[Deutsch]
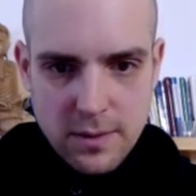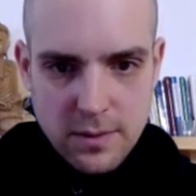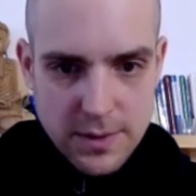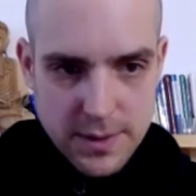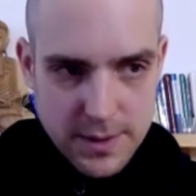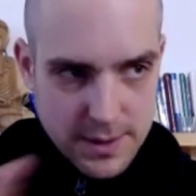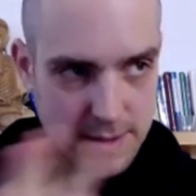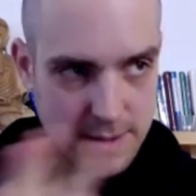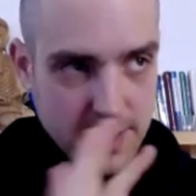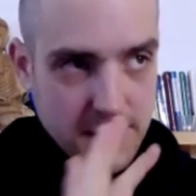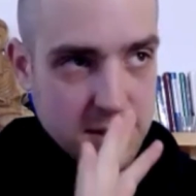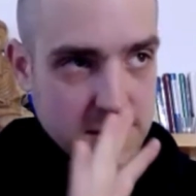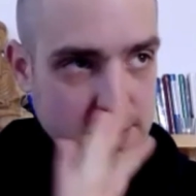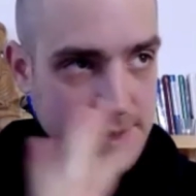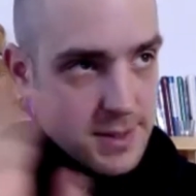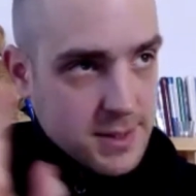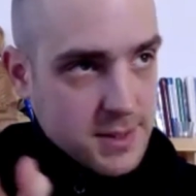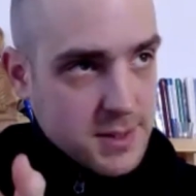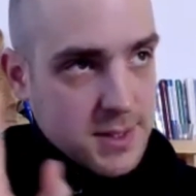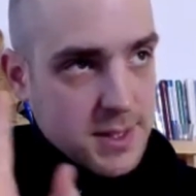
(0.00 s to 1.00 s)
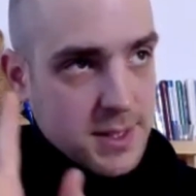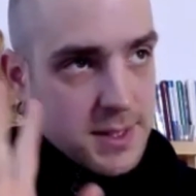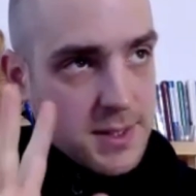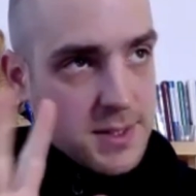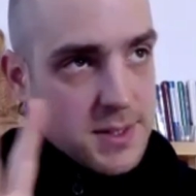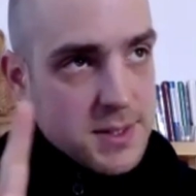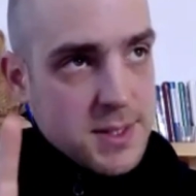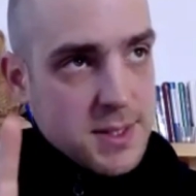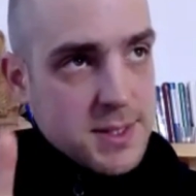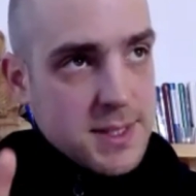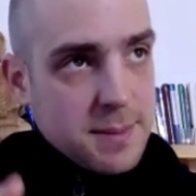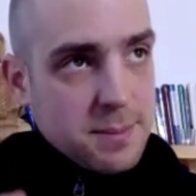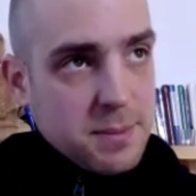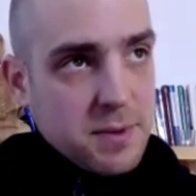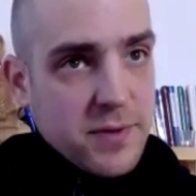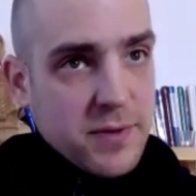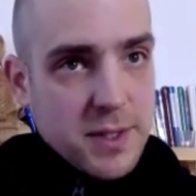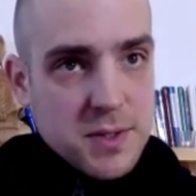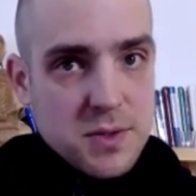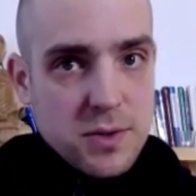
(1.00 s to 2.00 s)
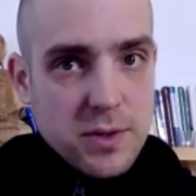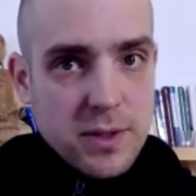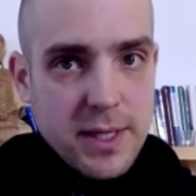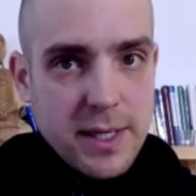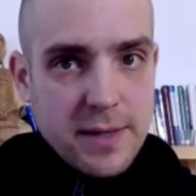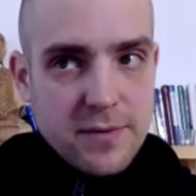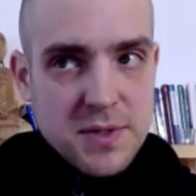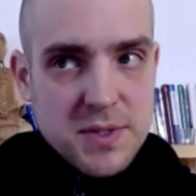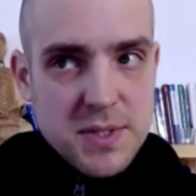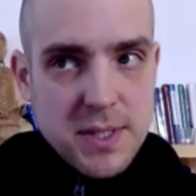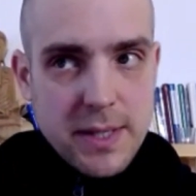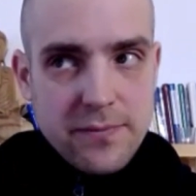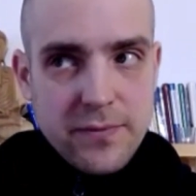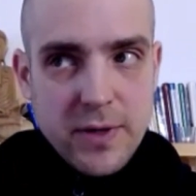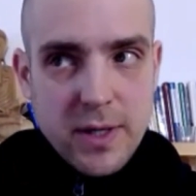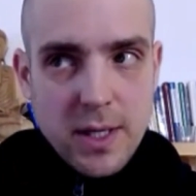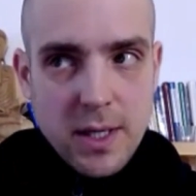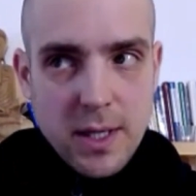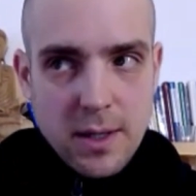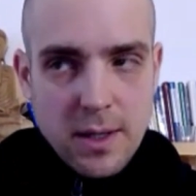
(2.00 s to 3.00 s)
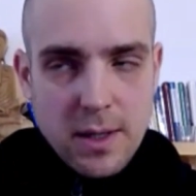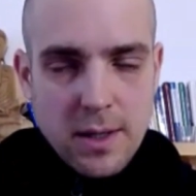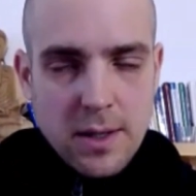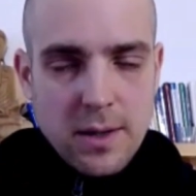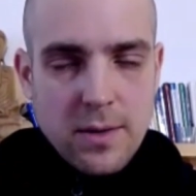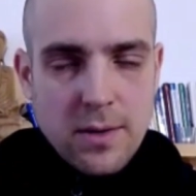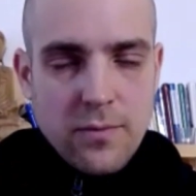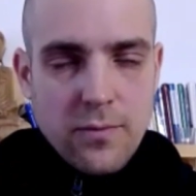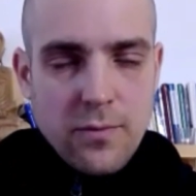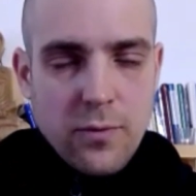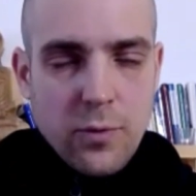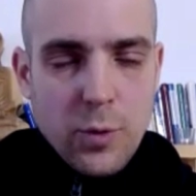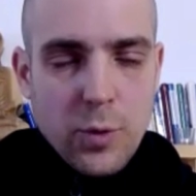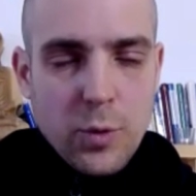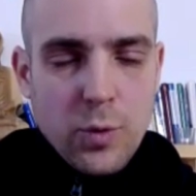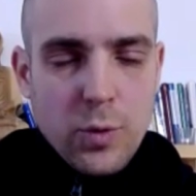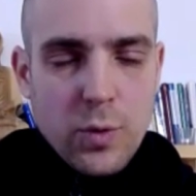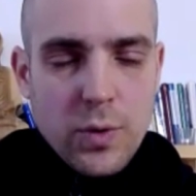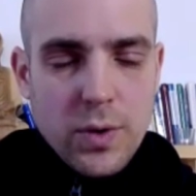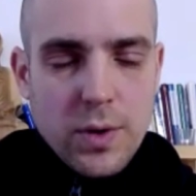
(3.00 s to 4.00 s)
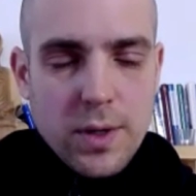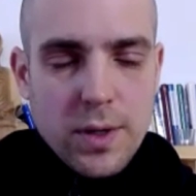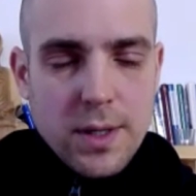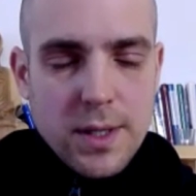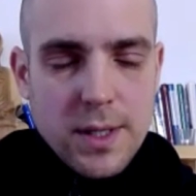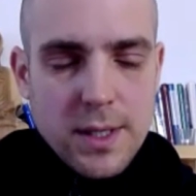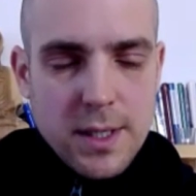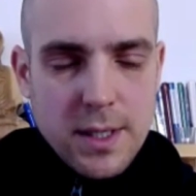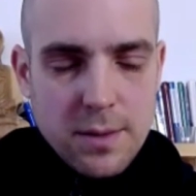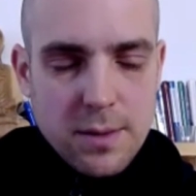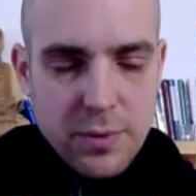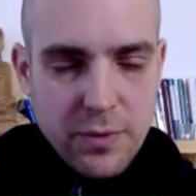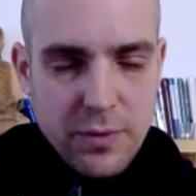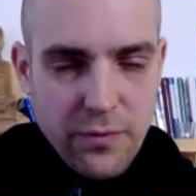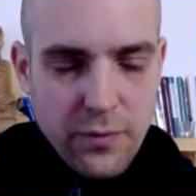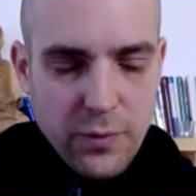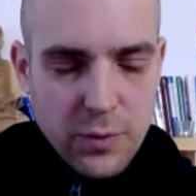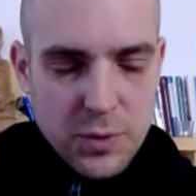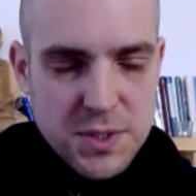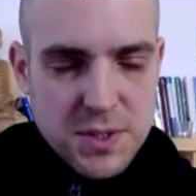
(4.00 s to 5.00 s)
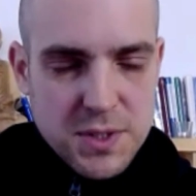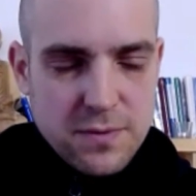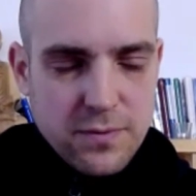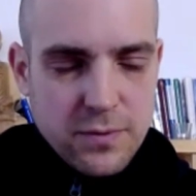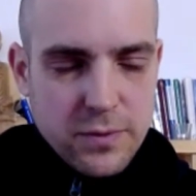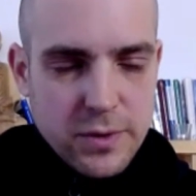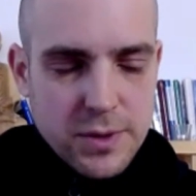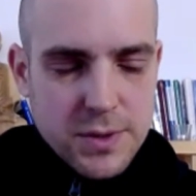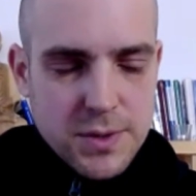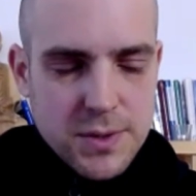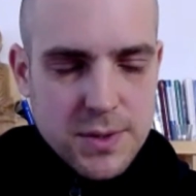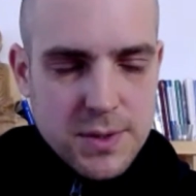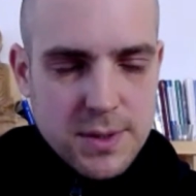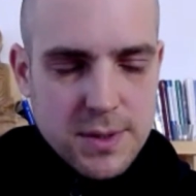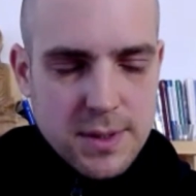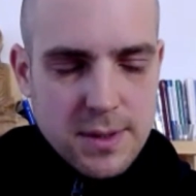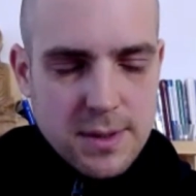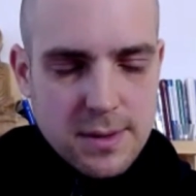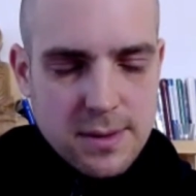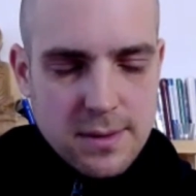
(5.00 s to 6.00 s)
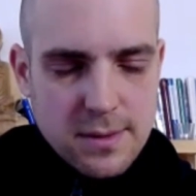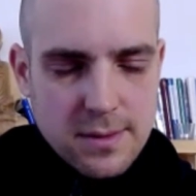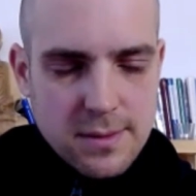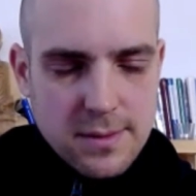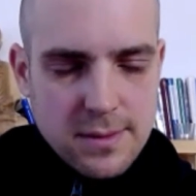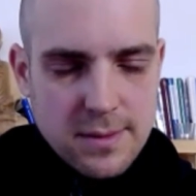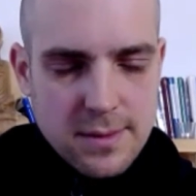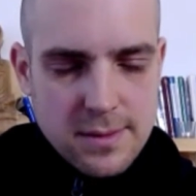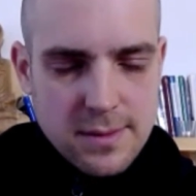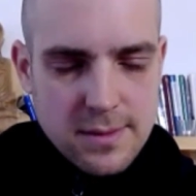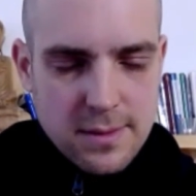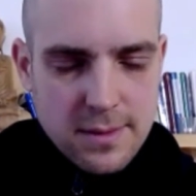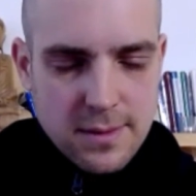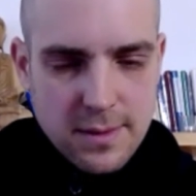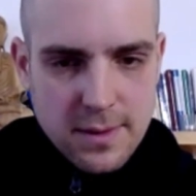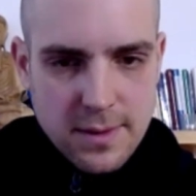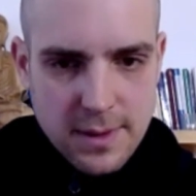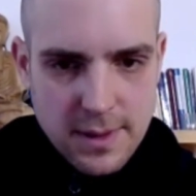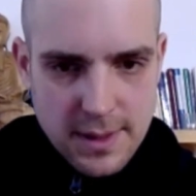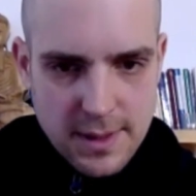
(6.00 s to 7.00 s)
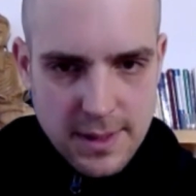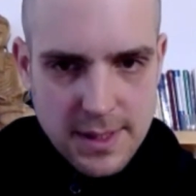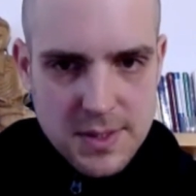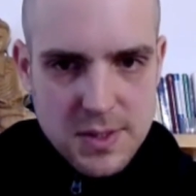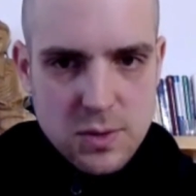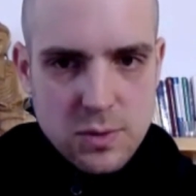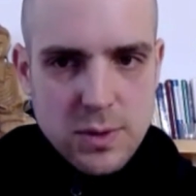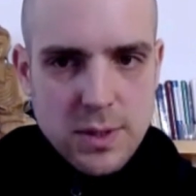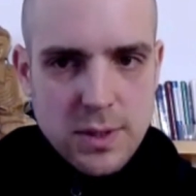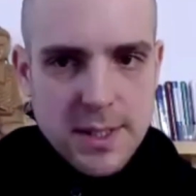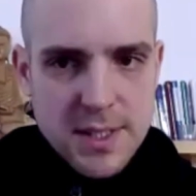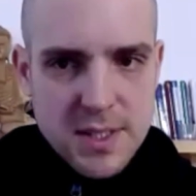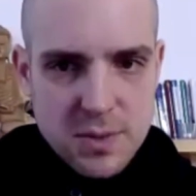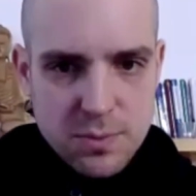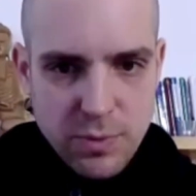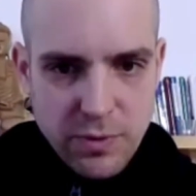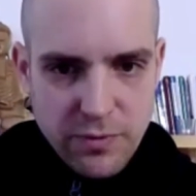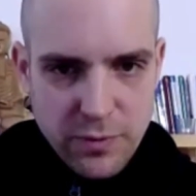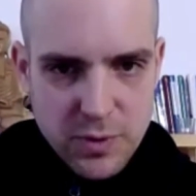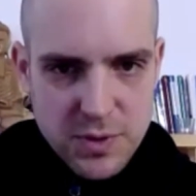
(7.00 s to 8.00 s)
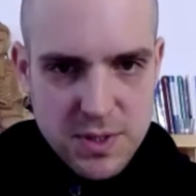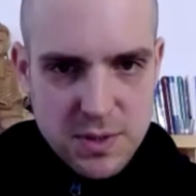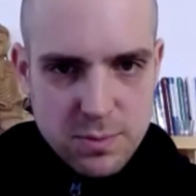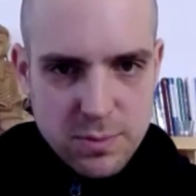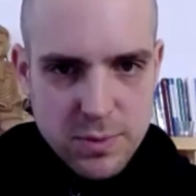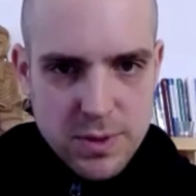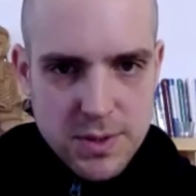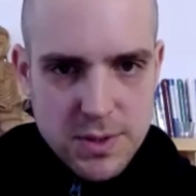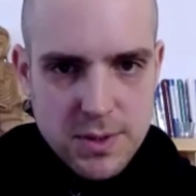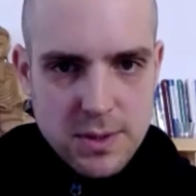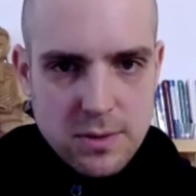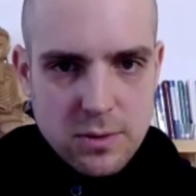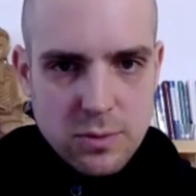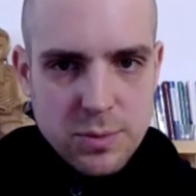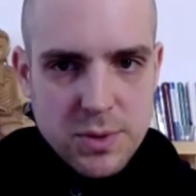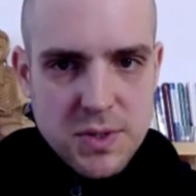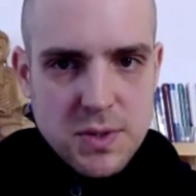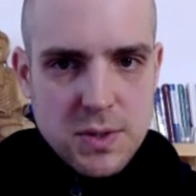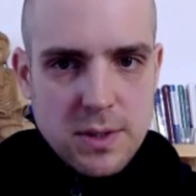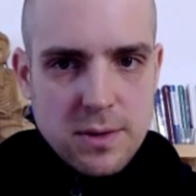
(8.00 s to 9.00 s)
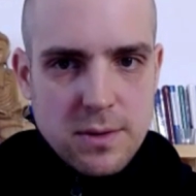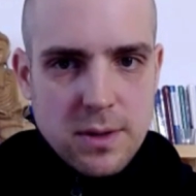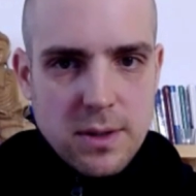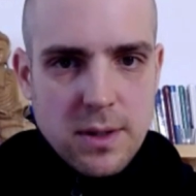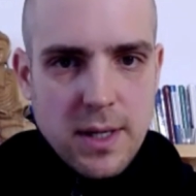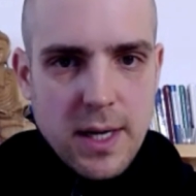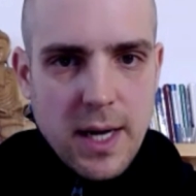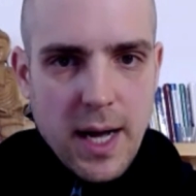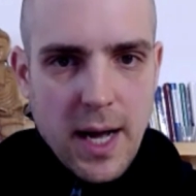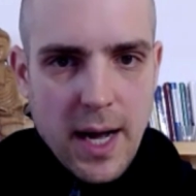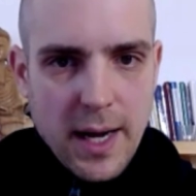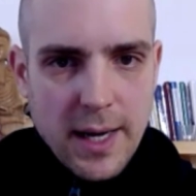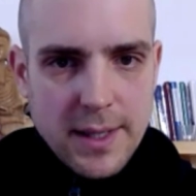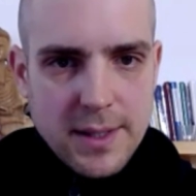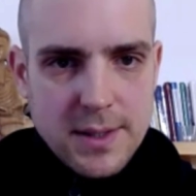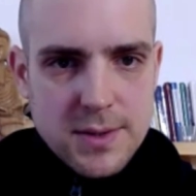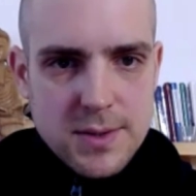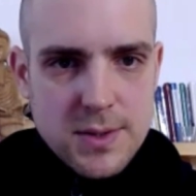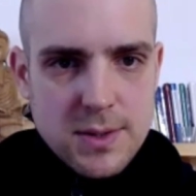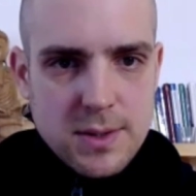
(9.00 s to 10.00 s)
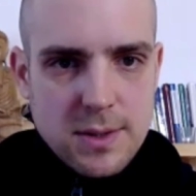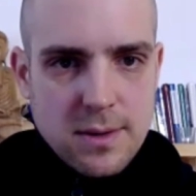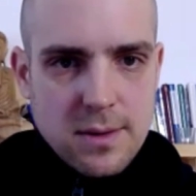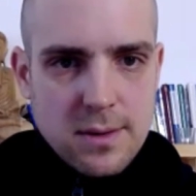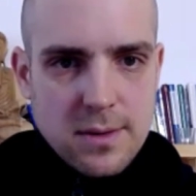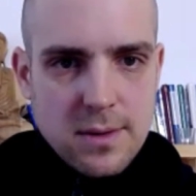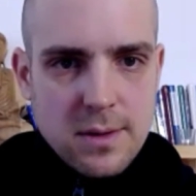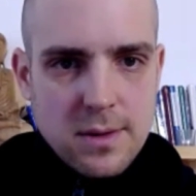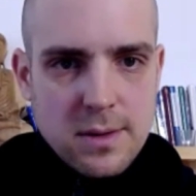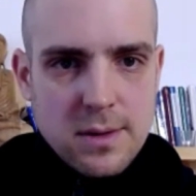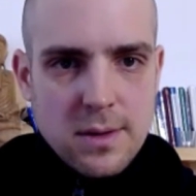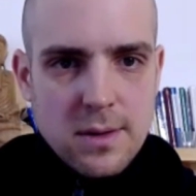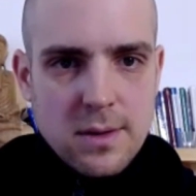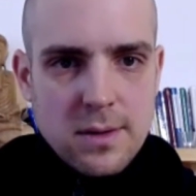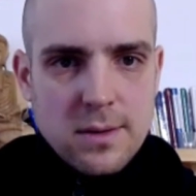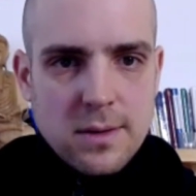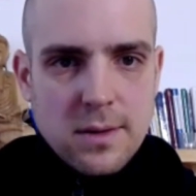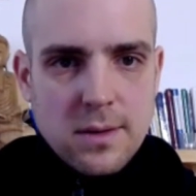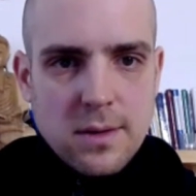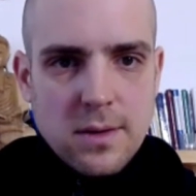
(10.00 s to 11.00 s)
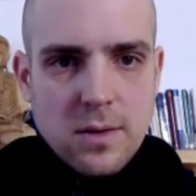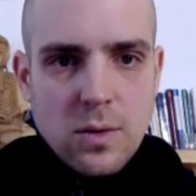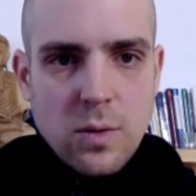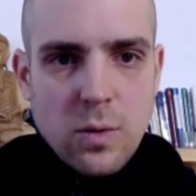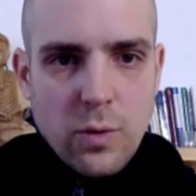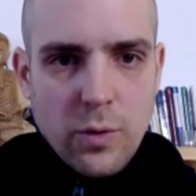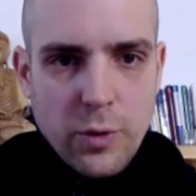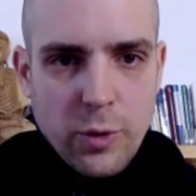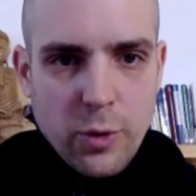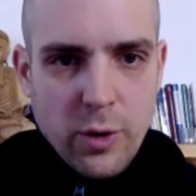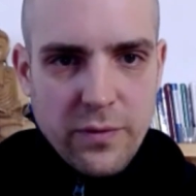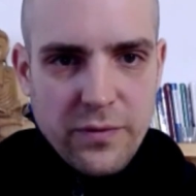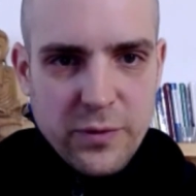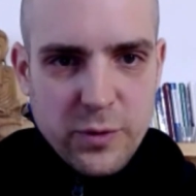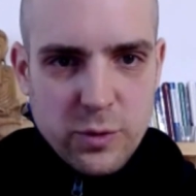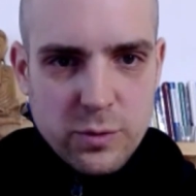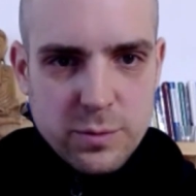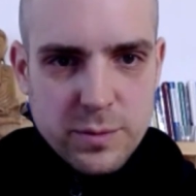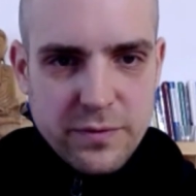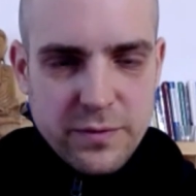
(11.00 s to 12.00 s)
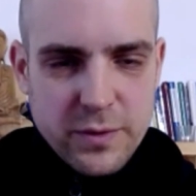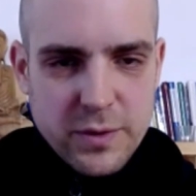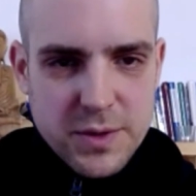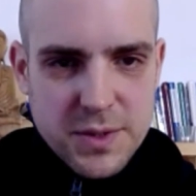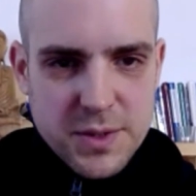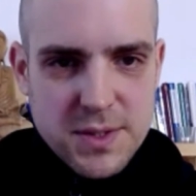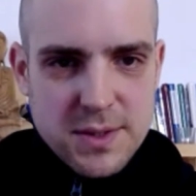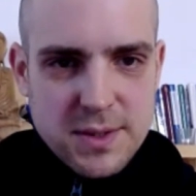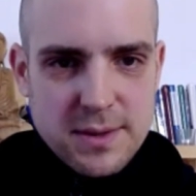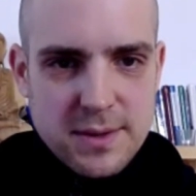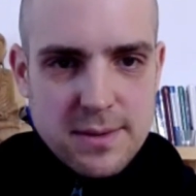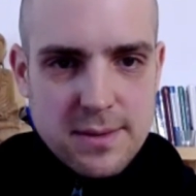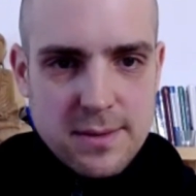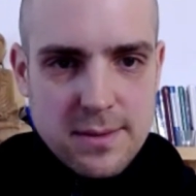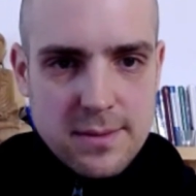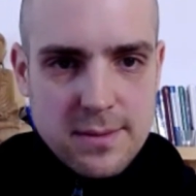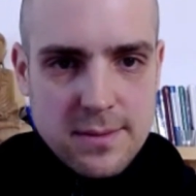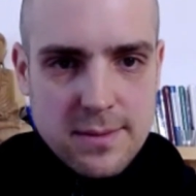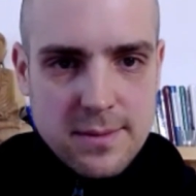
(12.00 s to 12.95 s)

und nichts, das ist ja jetzt nichts abgefahren ist, sondern etwas einfach, wo du dir bewusst wirst, dass du dir dessen bewusst bist. Du bist dir Angst und Hoffnung bewusst.